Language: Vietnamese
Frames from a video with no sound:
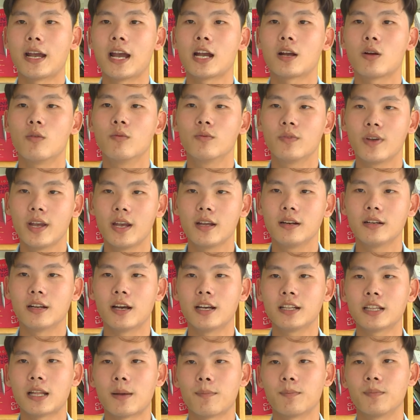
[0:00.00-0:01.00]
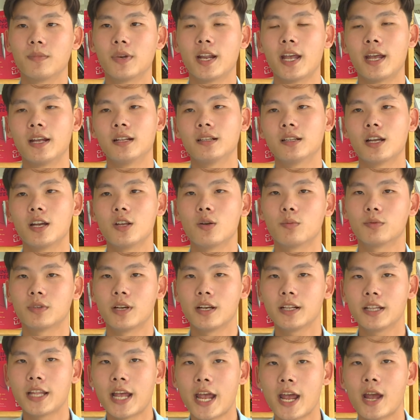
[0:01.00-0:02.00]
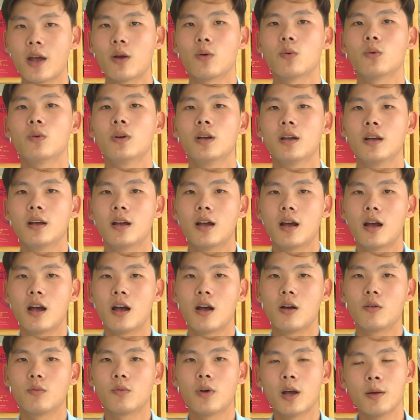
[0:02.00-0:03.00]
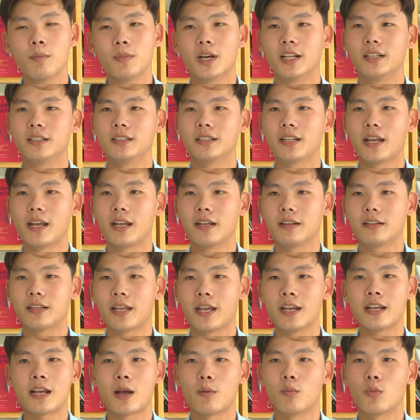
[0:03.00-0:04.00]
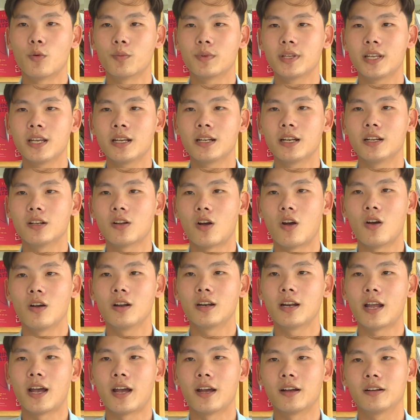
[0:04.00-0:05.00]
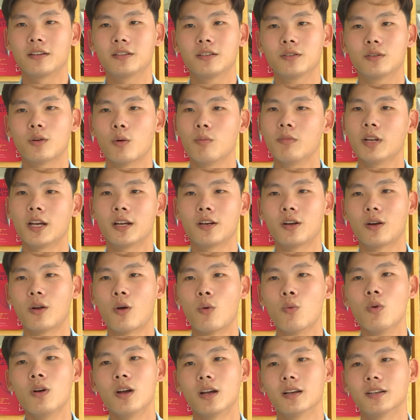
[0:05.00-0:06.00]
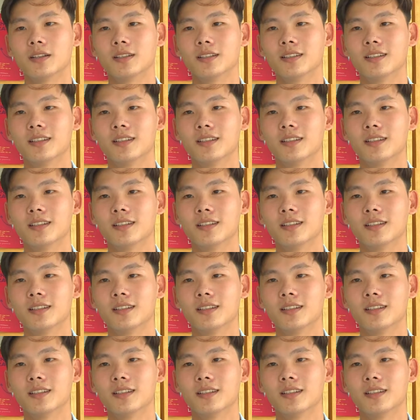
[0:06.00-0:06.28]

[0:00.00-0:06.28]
ra công viên để tập luyện thể dục thể thao, với mình thì chỉ cần một chiếc điện thoại là cũng là đủ rồi.